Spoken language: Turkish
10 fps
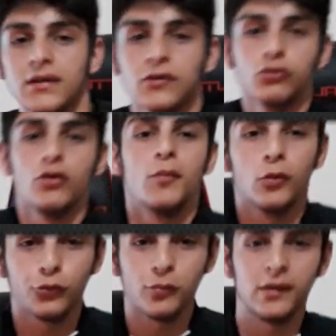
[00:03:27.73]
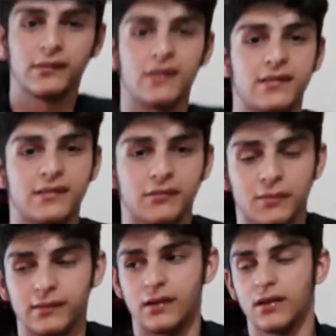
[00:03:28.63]
şöyle bir oturmak istersiniz
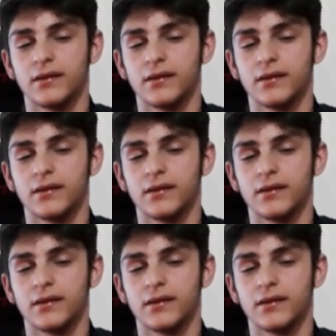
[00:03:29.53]
mesela